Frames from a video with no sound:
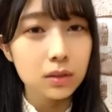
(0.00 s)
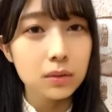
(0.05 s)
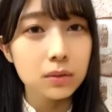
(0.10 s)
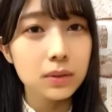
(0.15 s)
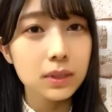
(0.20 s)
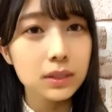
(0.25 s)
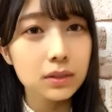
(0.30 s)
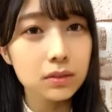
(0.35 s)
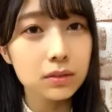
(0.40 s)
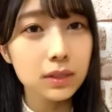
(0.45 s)

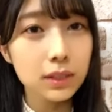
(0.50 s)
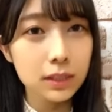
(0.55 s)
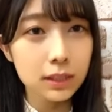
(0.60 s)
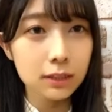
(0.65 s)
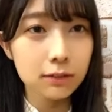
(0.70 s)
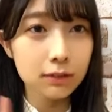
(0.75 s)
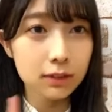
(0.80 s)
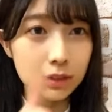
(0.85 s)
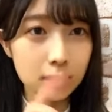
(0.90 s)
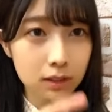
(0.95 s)
ホワイトデー
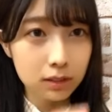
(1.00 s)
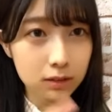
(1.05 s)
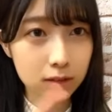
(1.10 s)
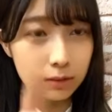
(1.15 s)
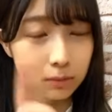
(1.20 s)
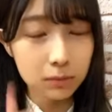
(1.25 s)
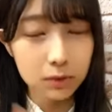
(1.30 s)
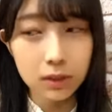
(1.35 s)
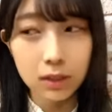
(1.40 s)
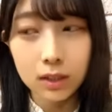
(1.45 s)
にはが
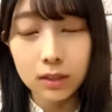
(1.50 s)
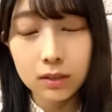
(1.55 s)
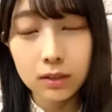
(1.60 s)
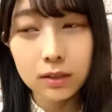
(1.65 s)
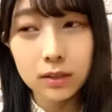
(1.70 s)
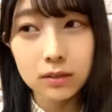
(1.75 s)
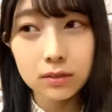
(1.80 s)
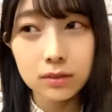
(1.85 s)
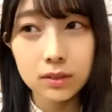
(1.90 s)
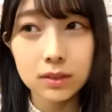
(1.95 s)
頭から離
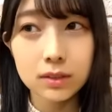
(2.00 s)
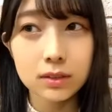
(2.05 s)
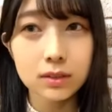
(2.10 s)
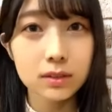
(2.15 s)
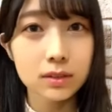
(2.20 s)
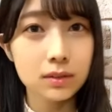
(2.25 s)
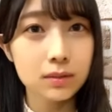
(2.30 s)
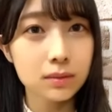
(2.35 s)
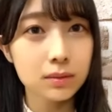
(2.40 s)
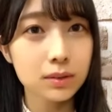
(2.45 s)
れなくなっちゃっ
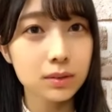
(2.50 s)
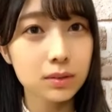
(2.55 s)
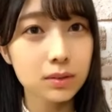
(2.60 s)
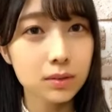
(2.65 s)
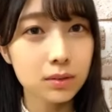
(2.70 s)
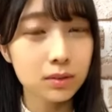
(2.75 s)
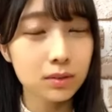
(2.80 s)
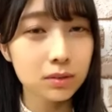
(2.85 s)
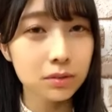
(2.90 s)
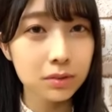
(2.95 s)
た今
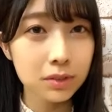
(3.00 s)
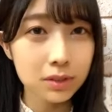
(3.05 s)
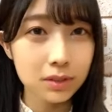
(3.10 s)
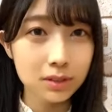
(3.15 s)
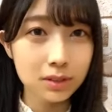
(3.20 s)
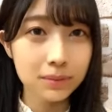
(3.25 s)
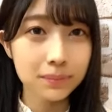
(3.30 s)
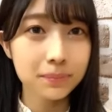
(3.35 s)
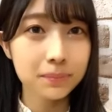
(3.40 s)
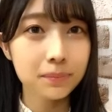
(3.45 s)
日ずっと歌って
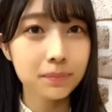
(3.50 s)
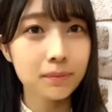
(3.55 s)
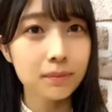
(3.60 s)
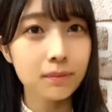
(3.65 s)
た